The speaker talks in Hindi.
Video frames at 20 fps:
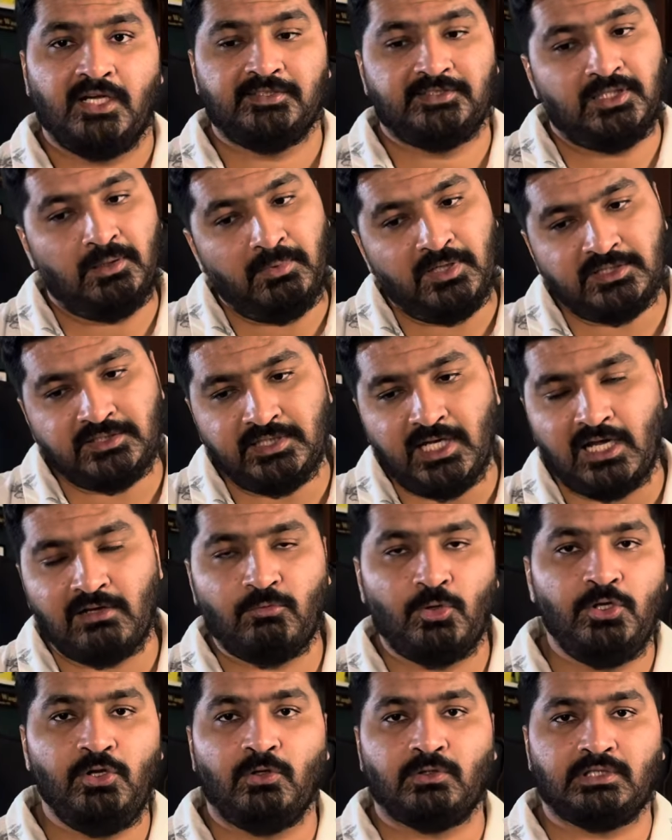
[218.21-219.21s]
समझदार
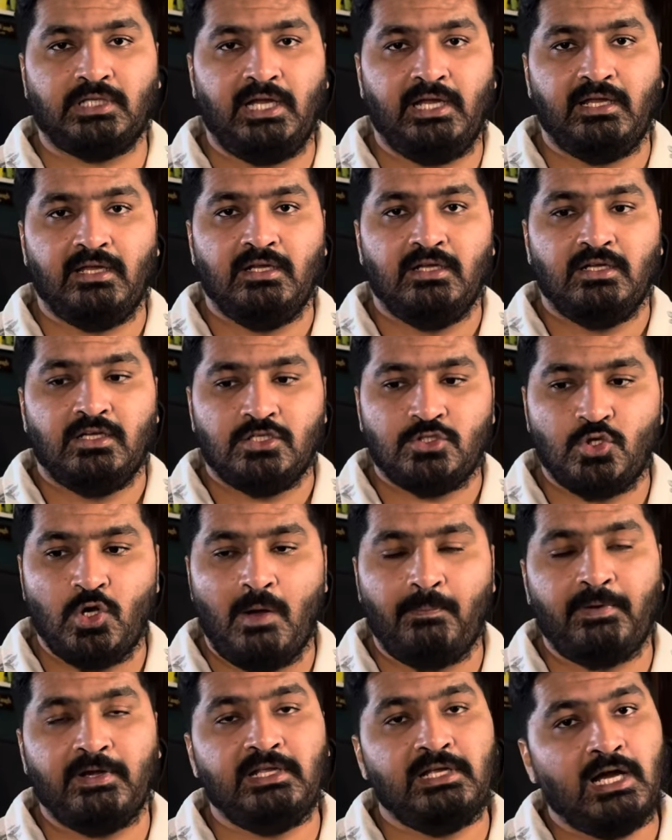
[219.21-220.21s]
वही होता है जो
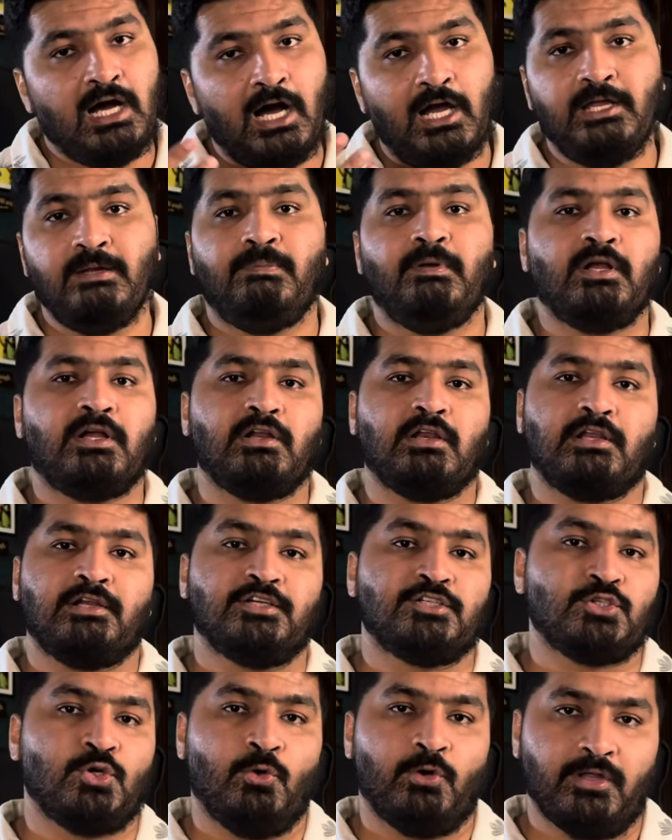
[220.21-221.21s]
अपनी हाई पे
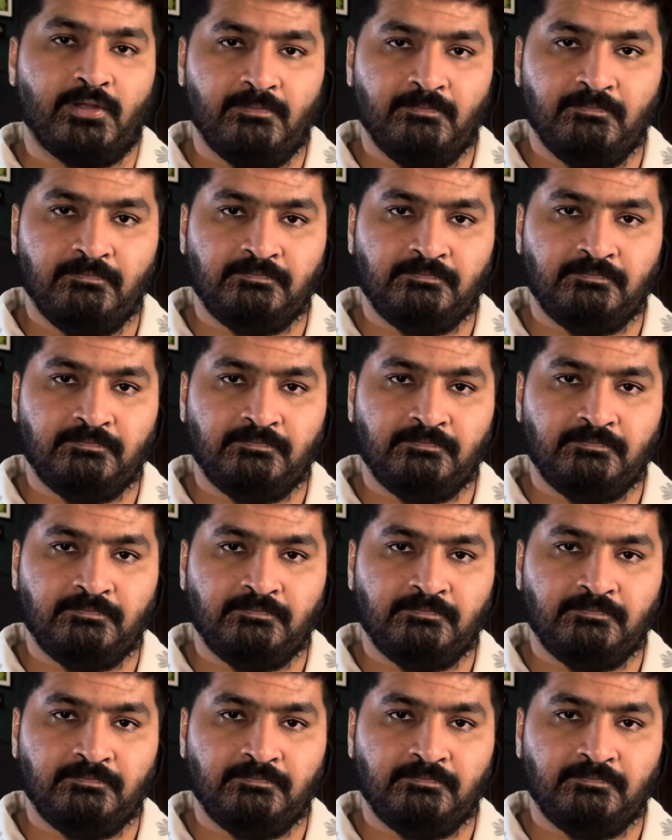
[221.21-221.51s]
क्रिकेट छोड़े